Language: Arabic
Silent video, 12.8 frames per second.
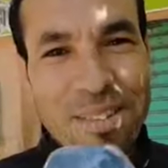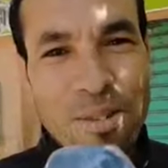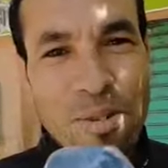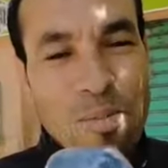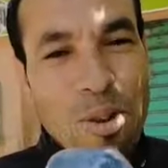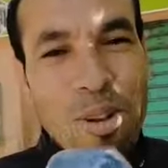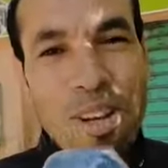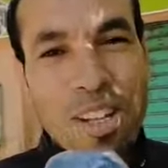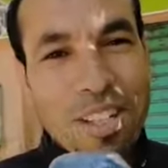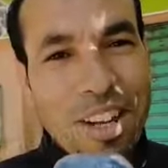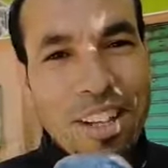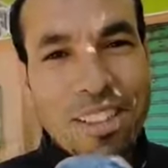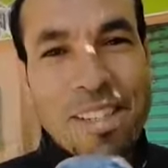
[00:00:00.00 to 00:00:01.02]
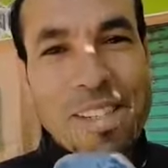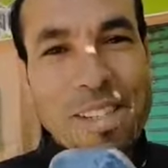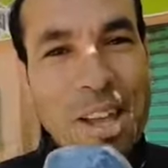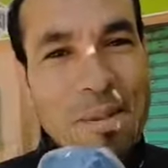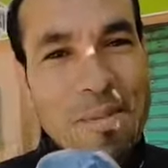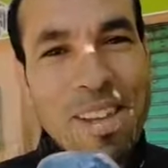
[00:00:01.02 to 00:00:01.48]
ومول الكرا
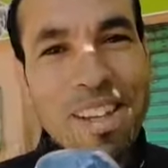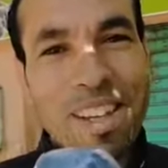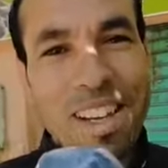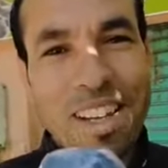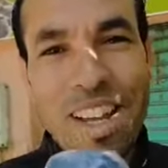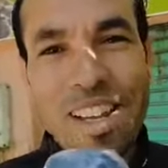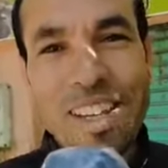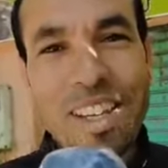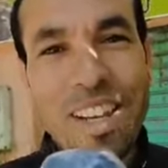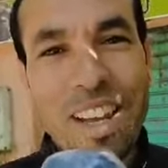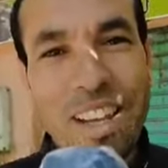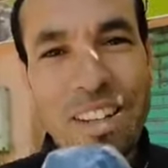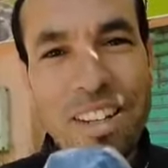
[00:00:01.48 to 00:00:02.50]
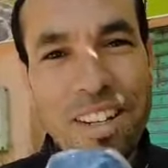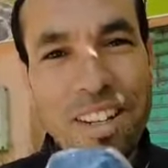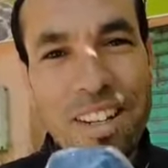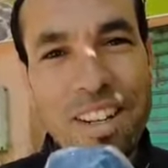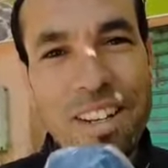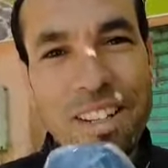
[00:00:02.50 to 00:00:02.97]
اتصلنا به قال لنا حنا
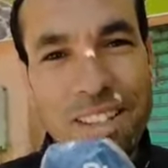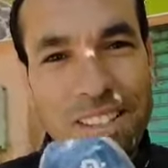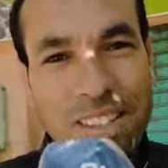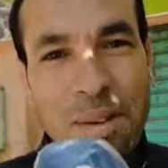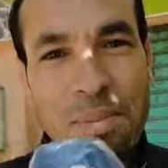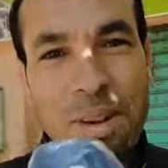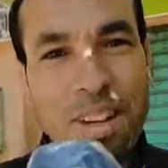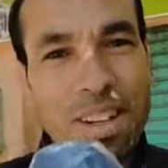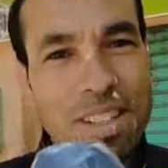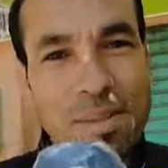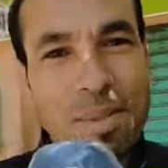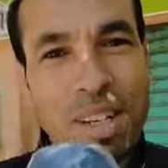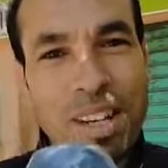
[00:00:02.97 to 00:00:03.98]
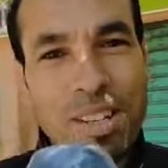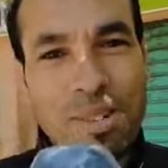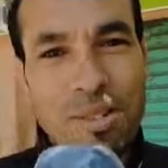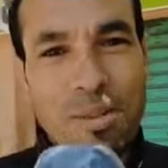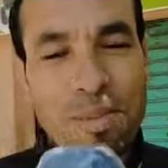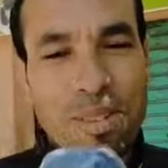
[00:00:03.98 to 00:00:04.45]
راه دابا راه سمح
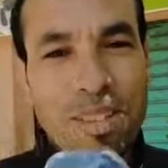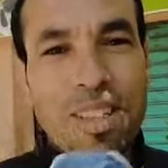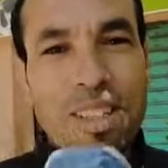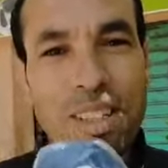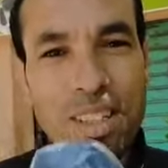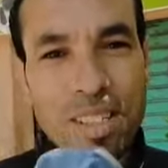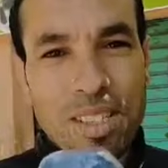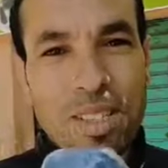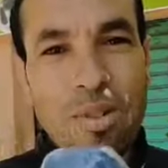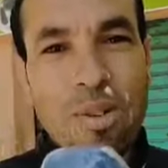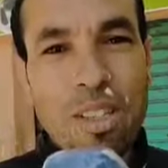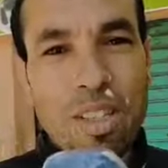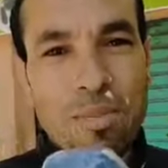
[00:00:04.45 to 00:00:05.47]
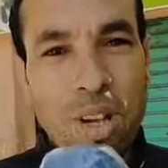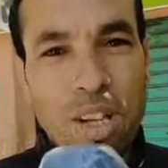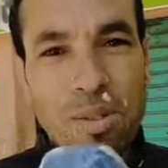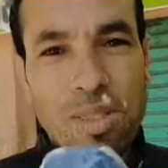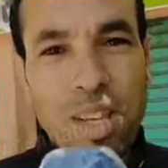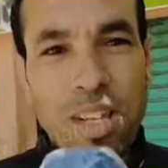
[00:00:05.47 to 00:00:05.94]
عليكم تو كنخدموا على
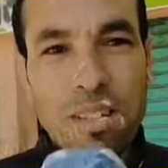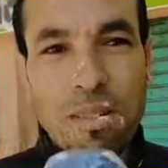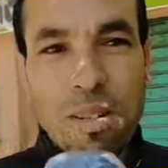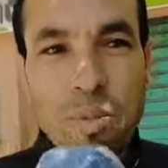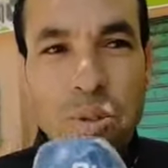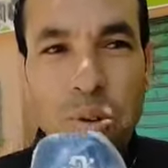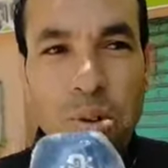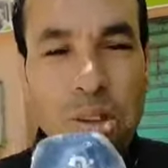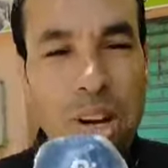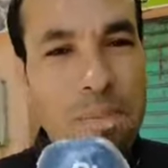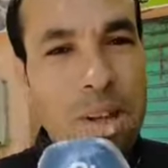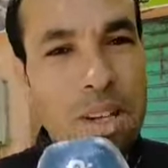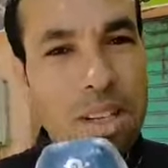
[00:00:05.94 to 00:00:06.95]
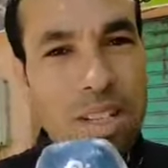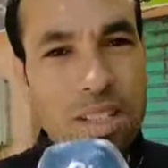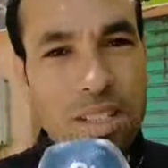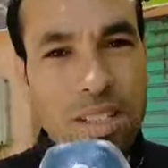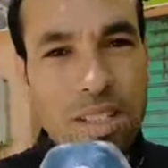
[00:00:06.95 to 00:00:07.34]
الثاني والمدخول راه ما كاينش